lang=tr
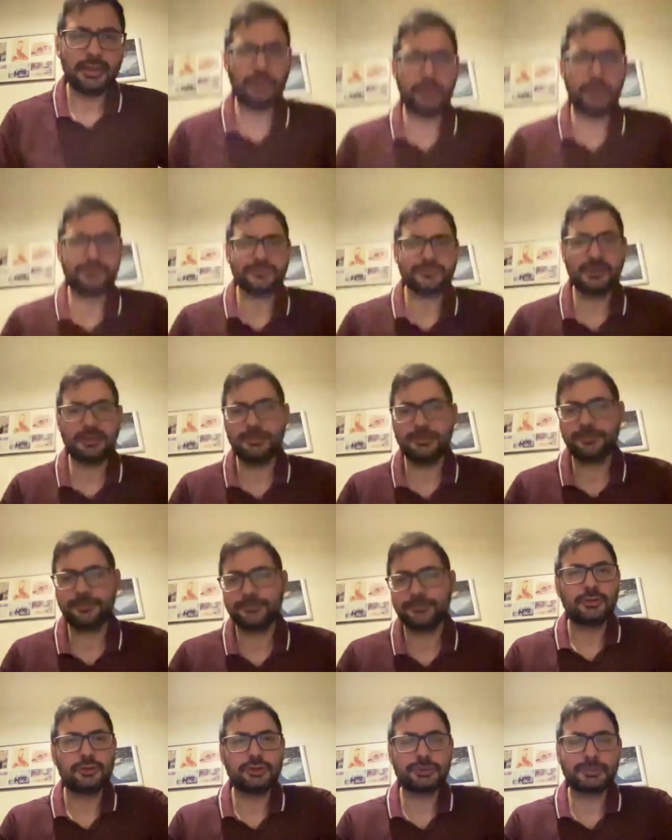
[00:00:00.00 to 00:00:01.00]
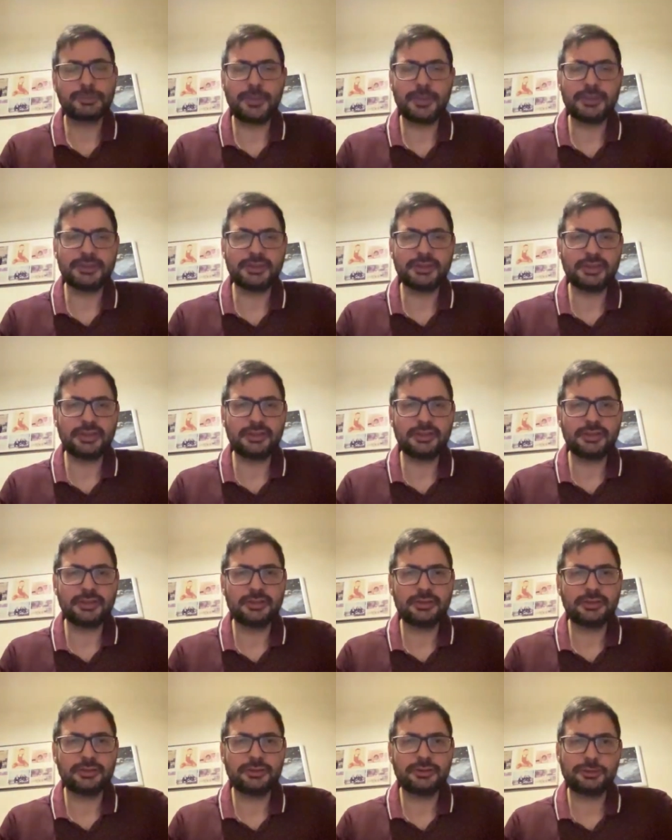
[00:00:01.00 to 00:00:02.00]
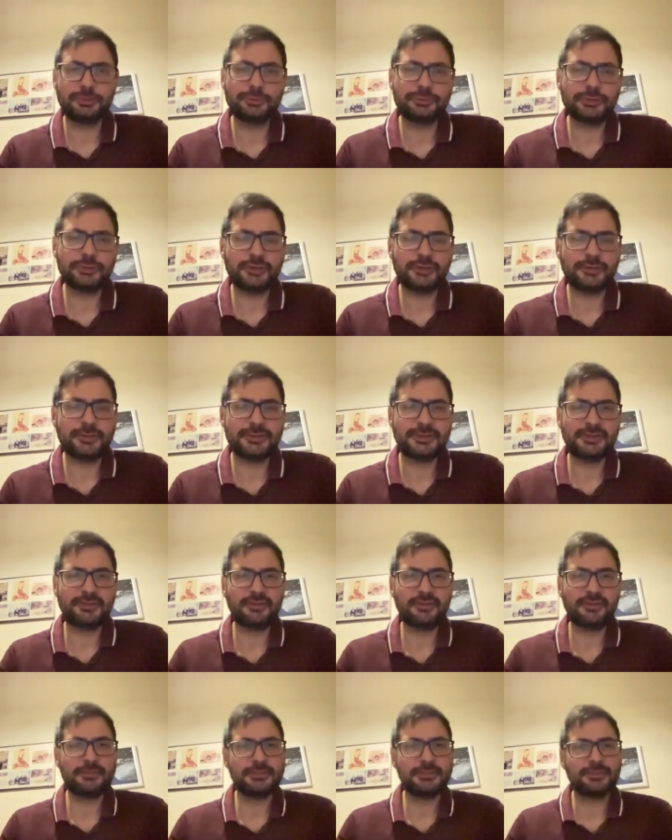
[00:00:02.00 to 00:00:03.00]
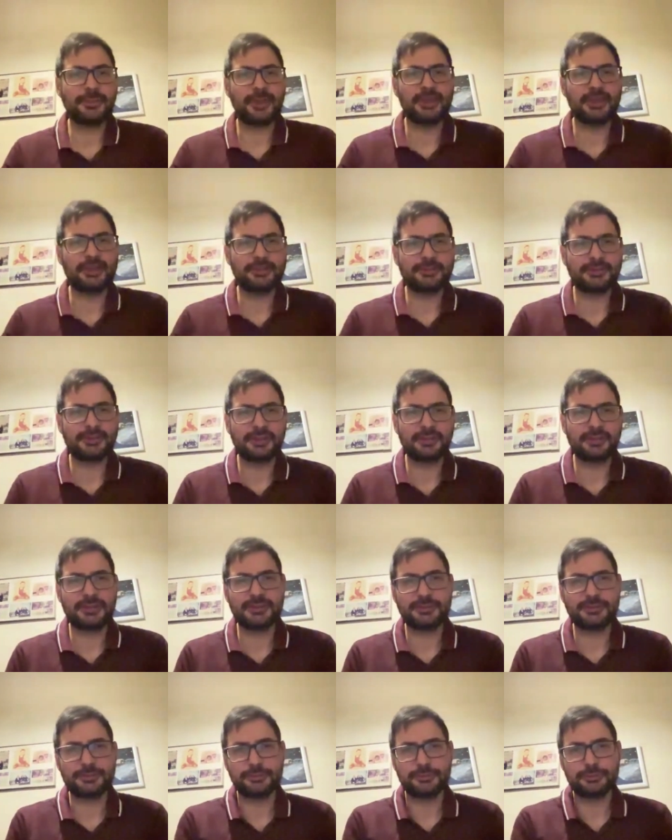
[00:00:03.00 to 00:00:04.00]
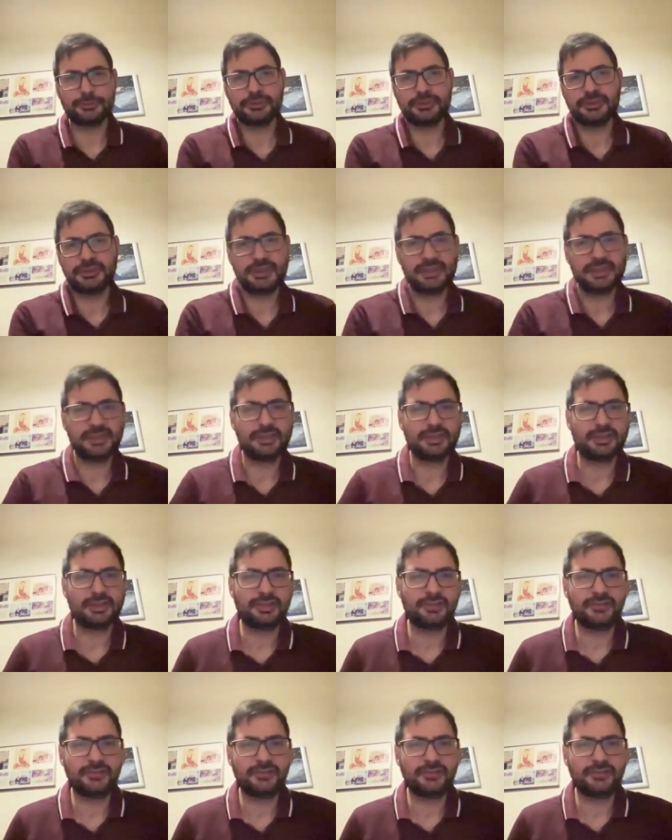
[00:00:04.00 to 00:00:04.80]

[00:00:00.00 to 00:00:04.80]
Bu hafta Osmanlı'dan Cumhuriyeti biraz devamlılık bağlamında da biraz bürokratik